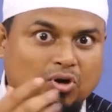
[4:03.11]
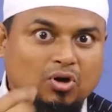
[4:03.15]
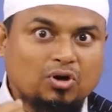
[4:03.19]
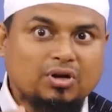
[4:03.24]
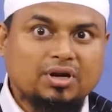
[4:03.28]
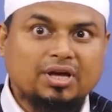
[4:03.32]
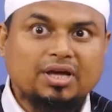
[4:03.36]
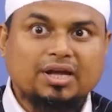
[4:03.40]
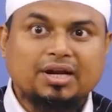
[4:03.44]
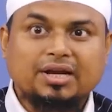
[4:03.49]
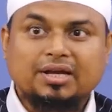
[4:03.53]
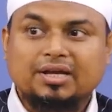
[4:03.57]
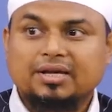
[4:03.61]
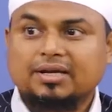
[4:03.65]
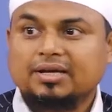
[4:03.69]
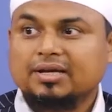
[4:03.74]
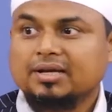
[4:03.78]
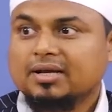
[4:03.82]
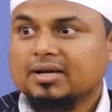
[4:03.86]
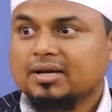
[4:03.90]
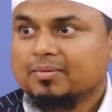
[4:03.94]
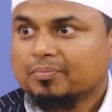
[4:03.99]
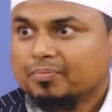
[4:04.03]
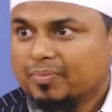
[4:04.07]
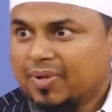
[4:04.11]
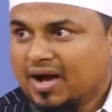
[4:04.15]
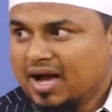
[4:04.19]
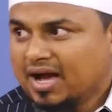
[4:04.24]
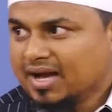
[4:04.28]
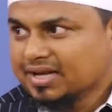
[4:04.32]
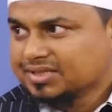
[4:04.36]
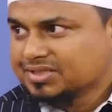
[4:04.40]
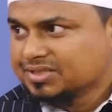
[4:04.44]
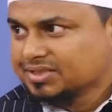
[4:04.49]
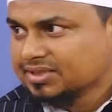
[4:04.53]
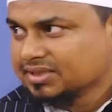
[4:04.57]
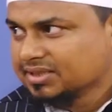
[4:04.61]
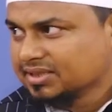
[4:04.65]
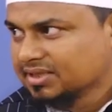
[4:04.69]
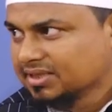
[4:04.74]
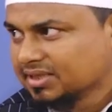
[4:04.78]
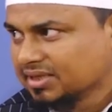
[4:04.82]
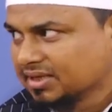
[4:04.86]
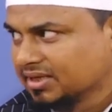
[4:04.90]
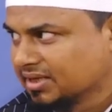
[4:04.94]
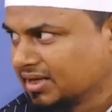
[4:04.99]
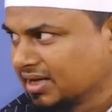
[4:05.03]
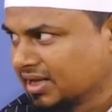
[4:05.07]
गौर करें पाँच
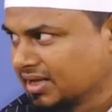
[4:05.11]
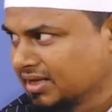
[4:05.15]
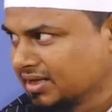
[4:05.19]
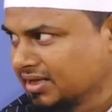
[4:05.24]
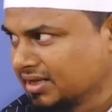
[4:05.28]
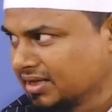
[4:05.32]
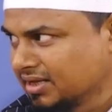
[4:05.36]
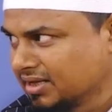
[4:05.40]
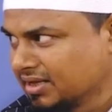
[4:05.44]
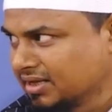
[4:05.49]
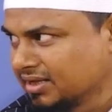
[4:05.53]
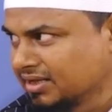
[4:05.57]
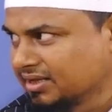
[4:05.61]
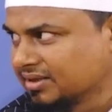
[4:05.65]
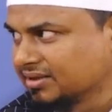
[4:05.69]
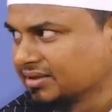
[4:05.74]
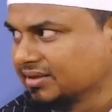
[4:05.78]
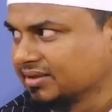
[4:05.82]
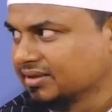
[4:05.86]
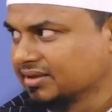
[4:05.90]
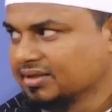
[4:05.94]
नहीं